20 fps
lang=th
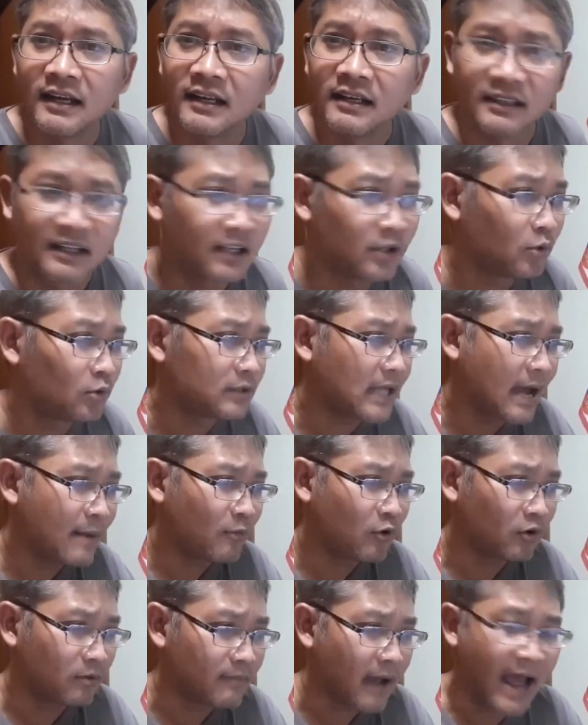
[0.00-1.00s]
ถ้าดูตามก
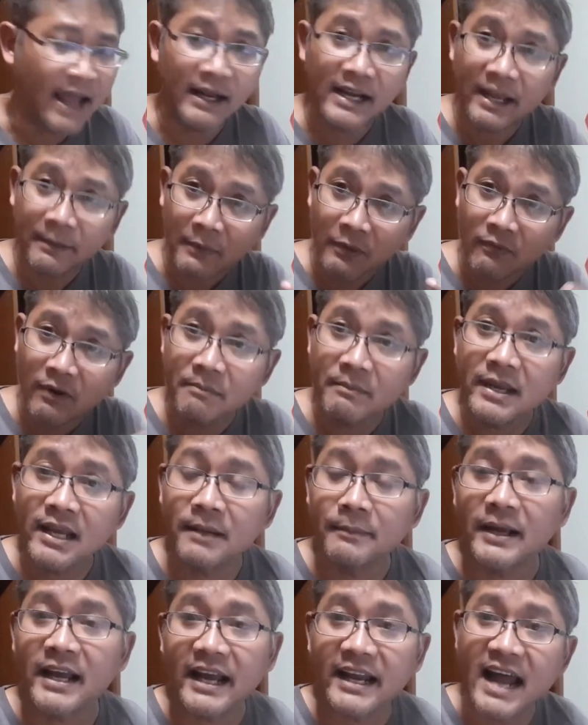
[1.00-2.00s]
ฎหมายเรียกมันว่ามีดไห
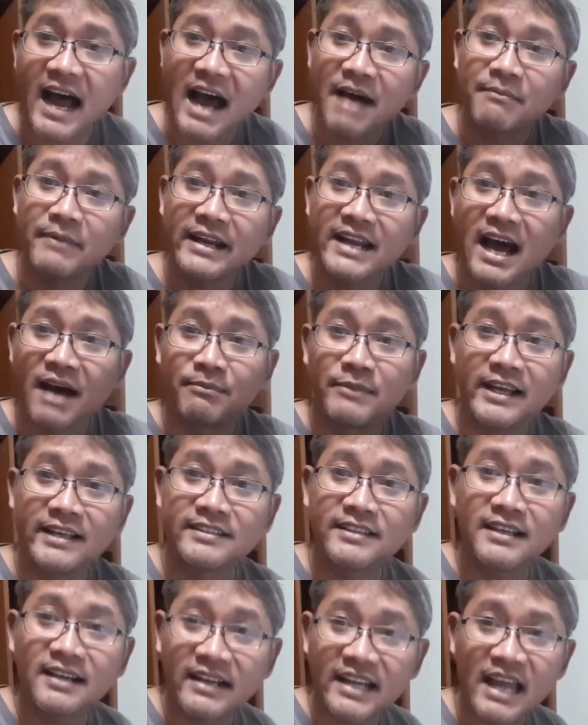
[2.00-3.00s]
มไอ้ดาบไอ้ดาบเลเซ
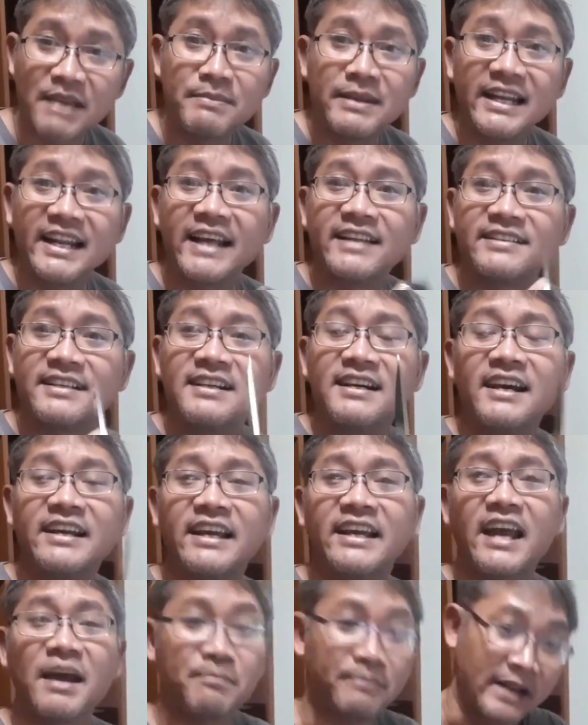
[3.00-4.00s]
อร์เนี่ยไอ้มีดเลเซอร์อย่าง
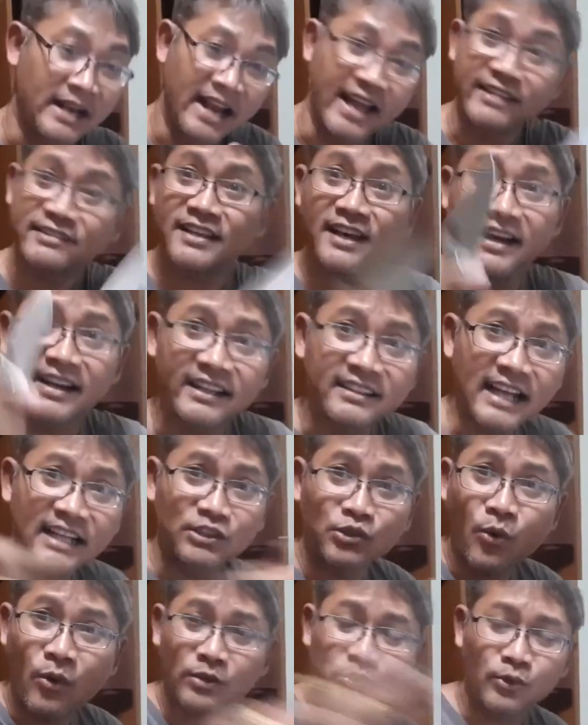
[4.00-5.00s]
เงี้ยเป็นเลเซอร์ แล้วตัดช
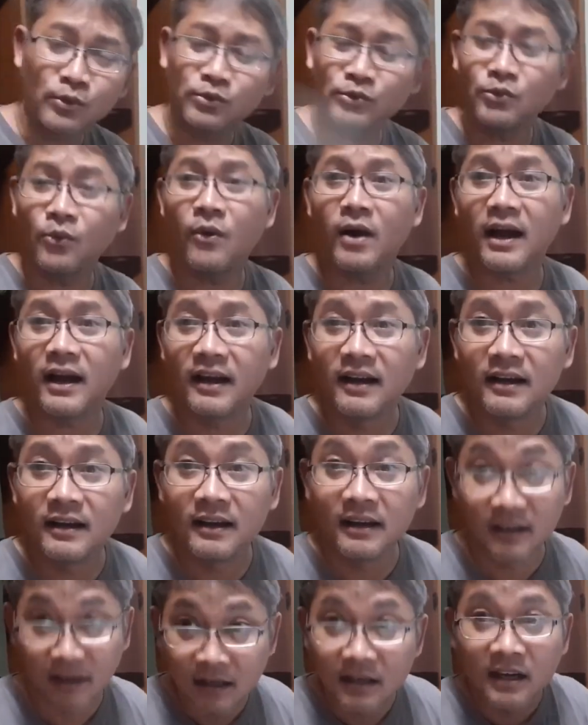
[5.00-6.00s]
ดชดชด
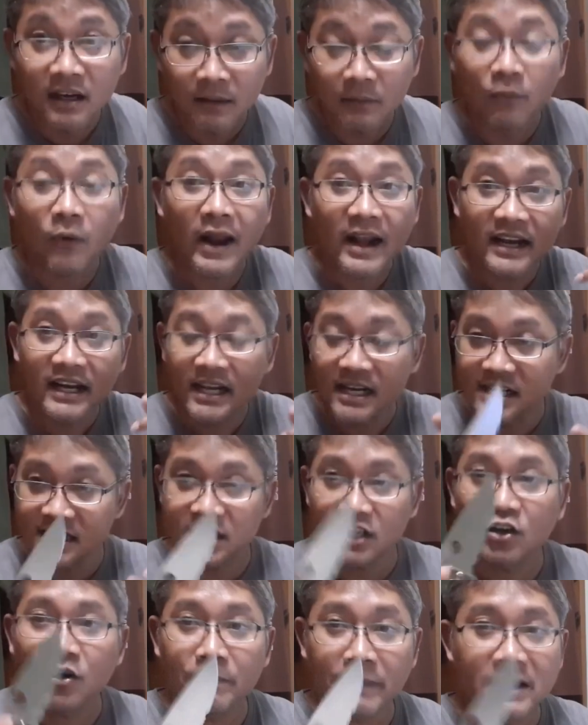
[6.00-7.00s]
วันหนึ่งก็จะ
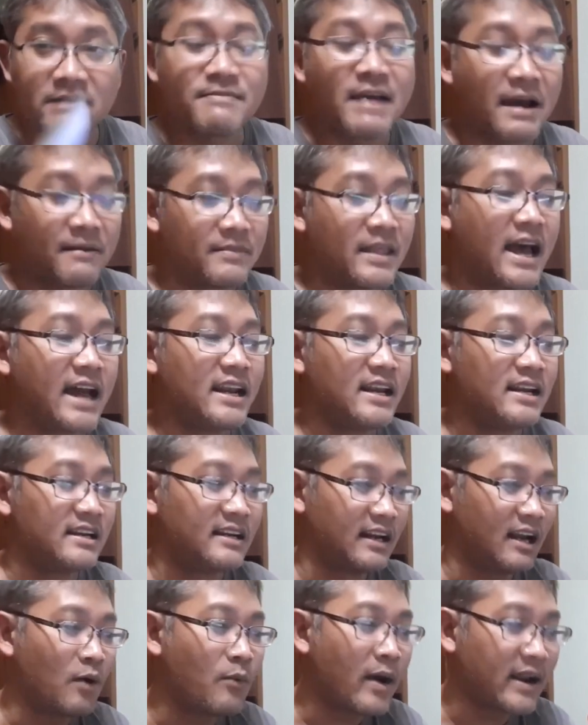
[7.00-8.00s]
ต้องเป็นแบบนั้น
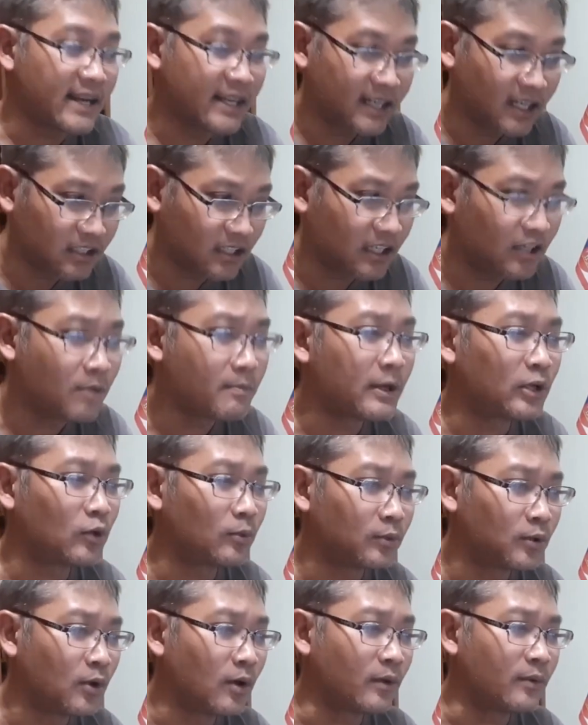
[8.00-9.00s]
แล้ววันนั้นก็จะต้องมาทบ
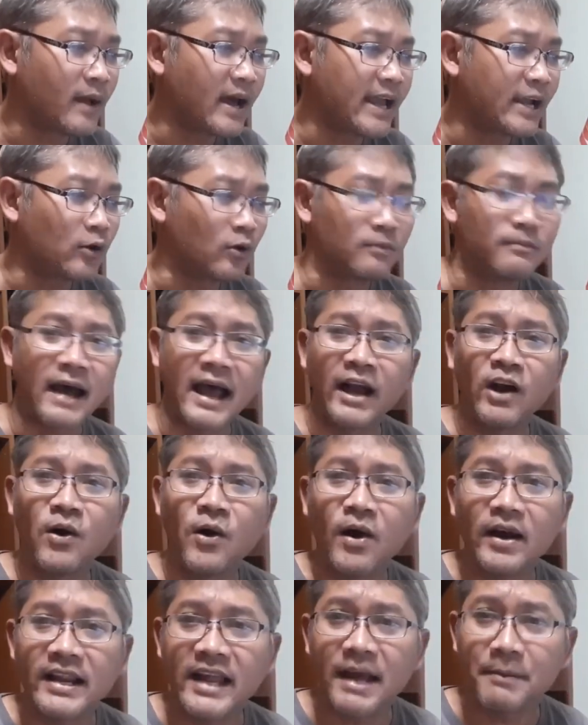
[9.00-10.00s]
ทวนว่าไอ้กฎหมายข้อ
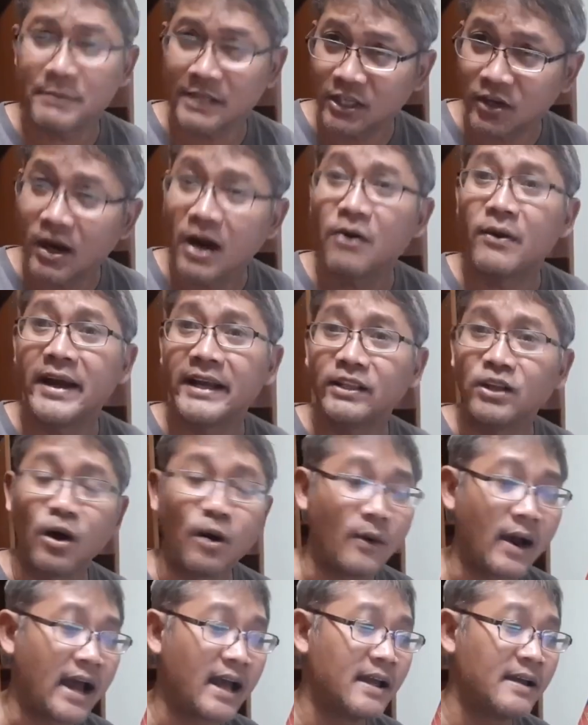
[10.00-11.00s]
เนี้ยมันจะต้องเอาไงต่อ
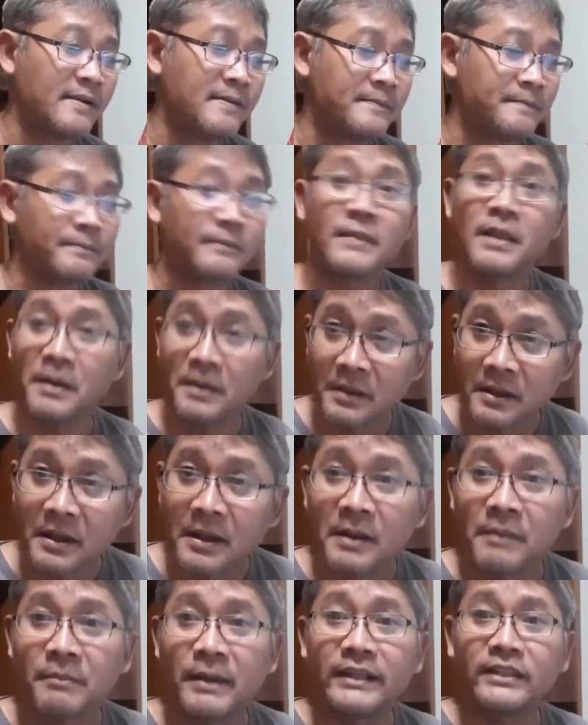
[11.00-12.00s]
วะ
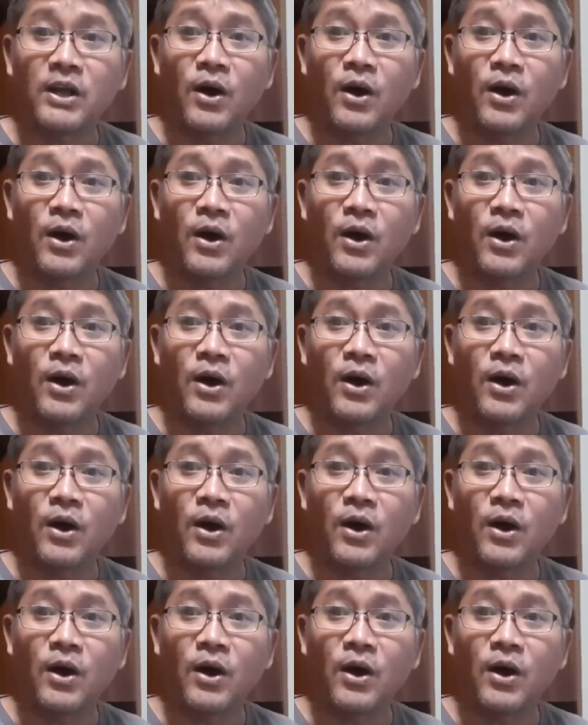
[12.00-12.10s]
ไปต่อ